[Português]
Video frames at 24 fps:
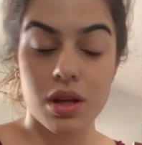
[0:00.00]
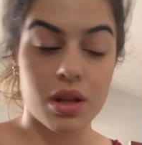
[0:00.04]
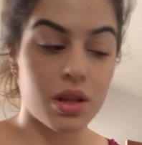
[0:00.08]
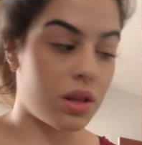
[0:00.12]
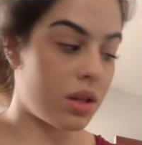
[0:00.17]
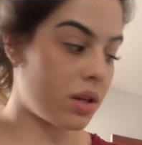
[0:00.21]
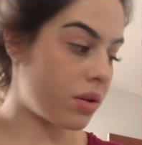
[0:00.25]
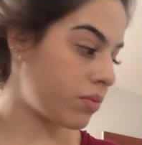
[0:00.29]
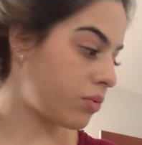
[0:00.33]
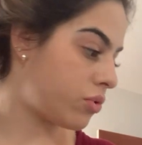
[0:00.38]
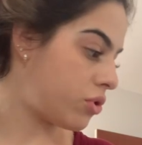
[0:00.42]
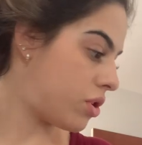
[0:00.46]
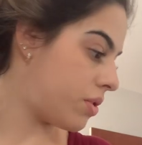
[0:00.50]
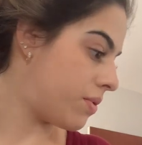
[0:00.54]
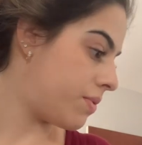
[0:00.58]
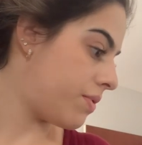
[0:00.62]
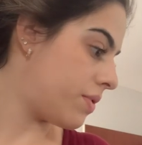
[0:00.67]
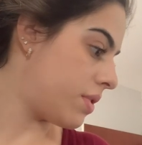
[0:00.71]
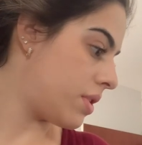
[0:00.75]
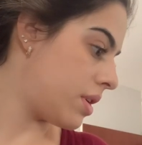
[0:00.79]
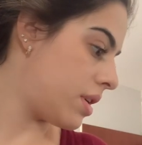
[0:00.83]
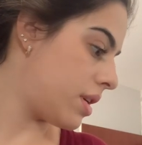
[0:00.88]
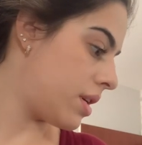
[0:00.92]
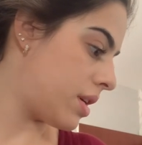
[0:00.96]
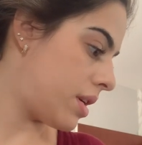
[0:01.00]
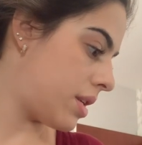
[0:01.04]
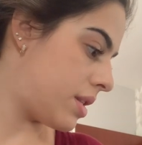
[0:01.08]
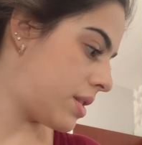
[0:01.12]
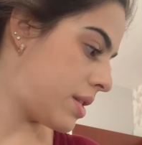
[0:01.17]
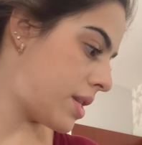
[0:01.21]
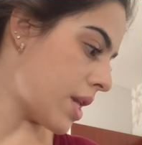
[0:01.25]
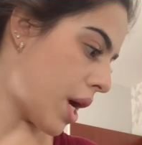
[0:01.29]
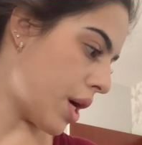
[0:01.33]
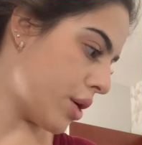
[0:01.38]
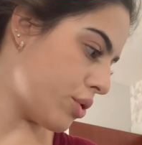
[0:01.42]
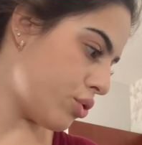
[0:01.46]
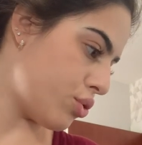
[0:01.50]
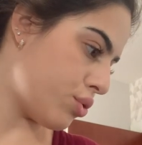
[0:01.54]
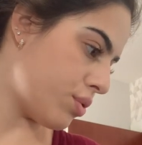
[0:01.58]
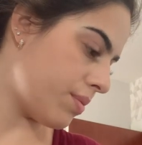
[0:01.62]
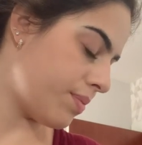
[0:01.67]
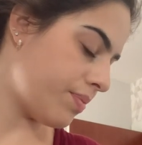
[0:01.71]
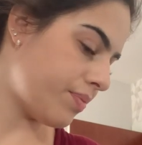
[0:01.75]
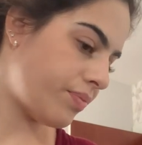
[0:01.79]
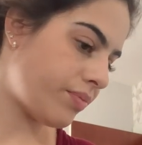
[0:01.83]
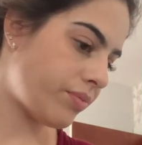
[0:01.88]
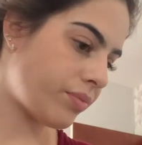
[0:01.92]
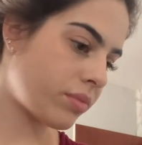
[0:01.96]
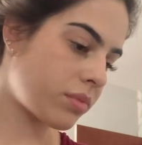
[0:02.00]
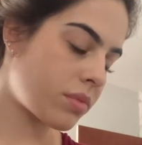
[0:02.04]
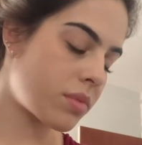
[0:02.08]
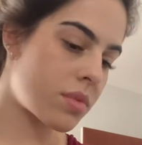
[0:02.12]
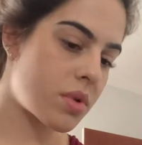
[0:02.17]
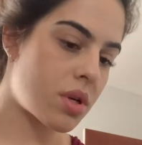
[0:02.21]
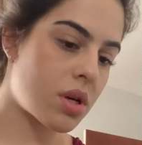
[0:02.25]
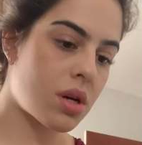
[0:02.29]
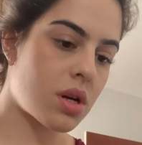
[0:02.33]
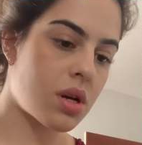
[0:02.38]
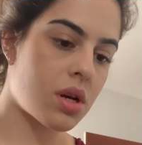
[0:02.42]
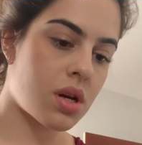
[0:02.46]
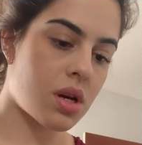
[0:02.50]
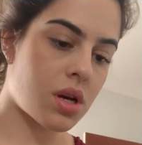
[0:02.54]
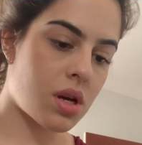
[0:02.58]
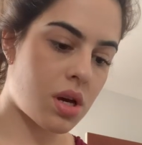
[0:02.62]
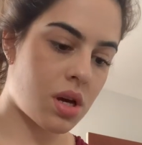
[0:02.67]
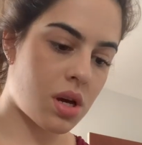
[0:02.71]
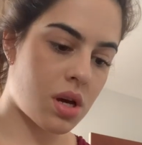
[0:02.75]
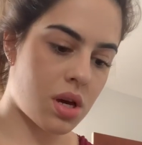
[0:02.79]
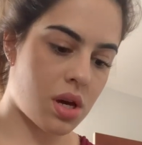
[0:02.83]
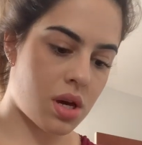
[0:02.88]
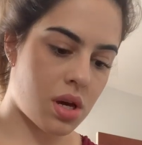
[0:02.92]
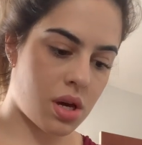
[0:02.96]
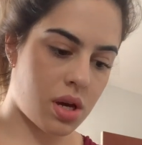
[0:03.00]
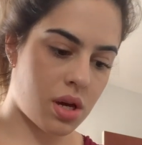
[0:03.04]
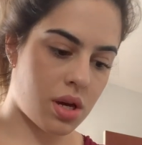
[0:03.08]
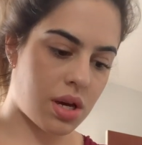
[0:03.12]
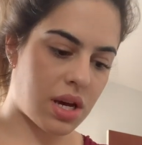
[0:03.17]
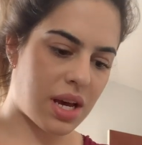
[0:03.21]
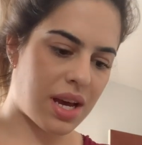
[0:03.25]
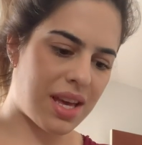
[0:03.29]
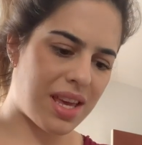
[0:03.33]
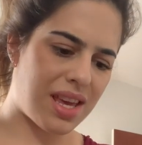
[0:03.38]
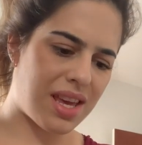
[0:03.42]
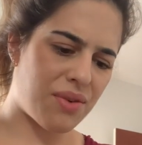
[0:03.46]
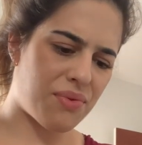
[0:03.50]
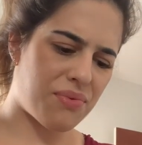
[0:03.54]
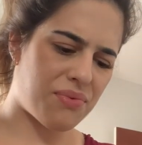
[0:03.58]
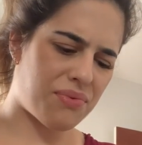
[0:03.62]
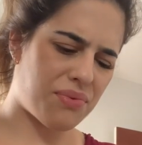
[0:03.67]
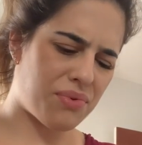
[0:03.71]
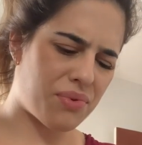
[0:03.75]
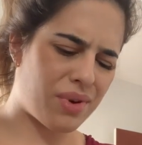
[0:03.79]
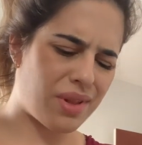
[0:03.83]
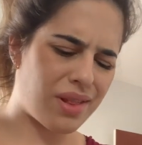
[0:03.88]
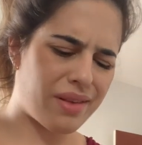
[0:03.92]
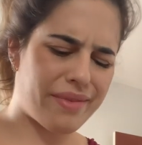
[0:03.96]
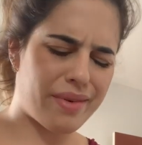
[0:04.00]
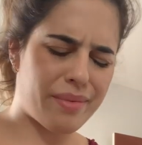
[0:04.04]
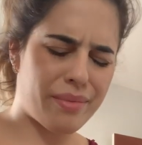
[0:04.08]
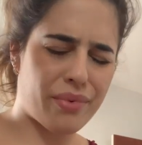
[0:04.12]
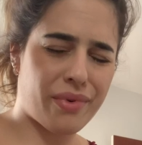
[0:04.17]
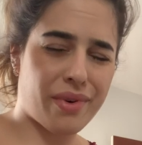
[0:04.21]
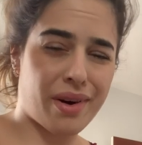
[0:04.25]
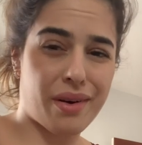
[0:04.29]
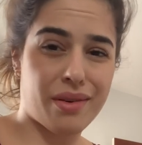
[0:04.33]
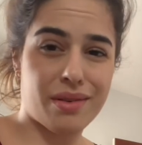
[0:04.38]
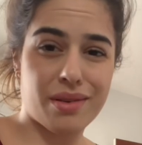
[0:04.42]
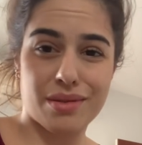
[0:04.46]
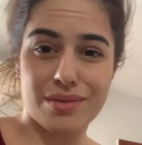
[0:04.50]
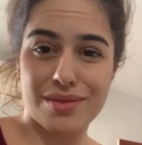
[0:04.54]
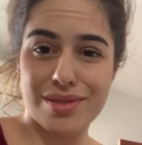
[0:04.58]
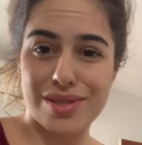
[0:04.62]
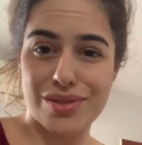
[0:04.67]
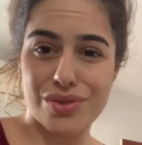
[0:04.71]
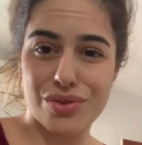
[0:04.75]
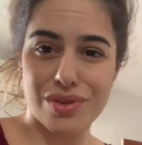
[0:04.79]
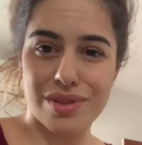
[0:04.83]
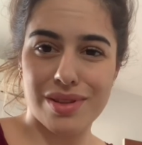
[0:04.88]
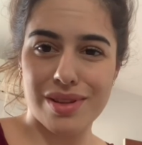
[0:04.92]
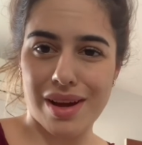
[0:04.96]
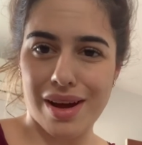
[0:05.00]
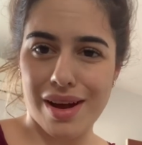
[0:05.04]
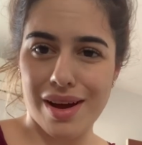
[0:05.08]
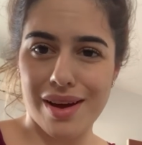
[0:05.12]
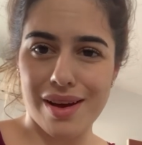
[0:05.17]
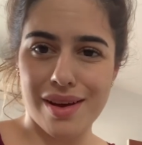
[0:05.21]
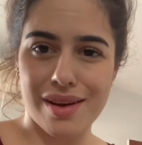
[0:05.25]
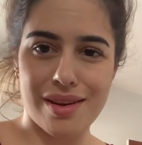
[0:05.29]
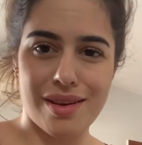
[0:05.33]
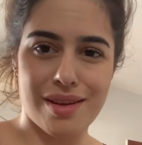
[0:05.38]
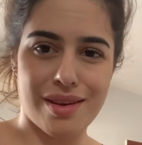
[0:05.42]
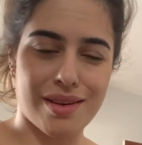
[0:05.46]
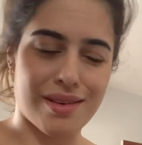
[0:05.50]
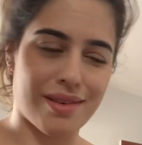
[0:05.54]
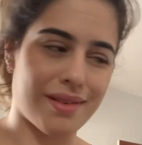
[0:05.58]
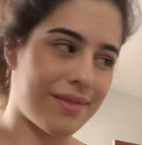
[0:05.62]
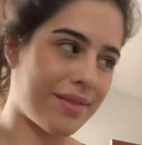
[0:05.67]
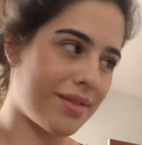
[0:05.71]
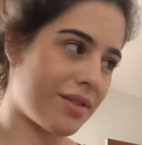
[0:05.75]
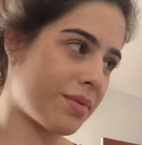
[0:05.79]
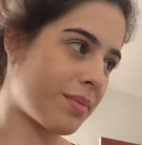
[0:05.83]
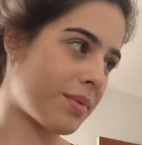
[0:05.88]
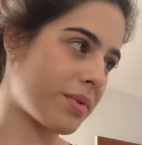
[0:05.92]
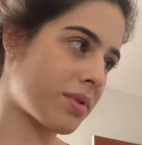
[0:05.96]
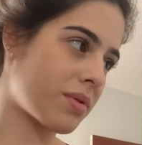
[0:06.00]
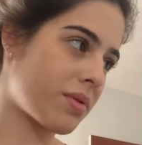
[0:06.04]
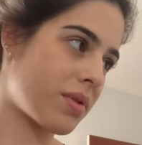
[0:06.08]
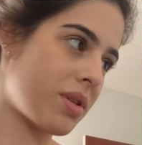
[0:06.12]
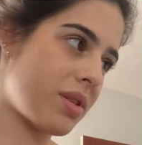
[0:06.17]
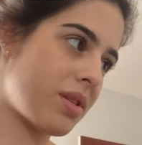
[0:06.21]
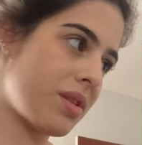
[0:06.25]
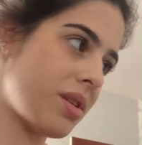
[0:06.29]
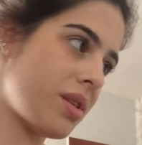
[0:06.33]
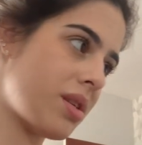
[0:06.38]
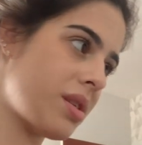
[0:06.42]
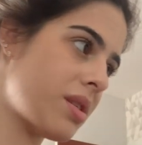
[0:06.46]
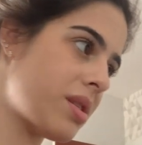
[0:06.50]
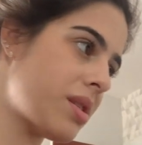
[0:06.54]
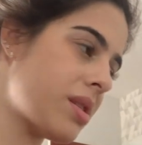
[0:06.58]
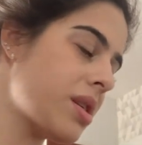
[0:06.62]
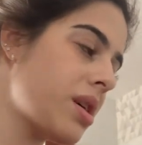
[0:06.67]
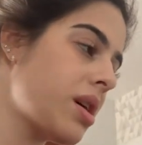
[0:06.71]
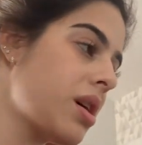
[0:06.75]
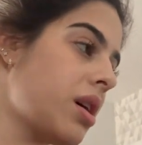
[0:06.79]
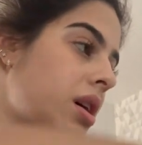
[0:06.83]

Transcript: Não tive estágio. É, aí eu fui levar meu carro na concessionária, fazer umas coisinhas...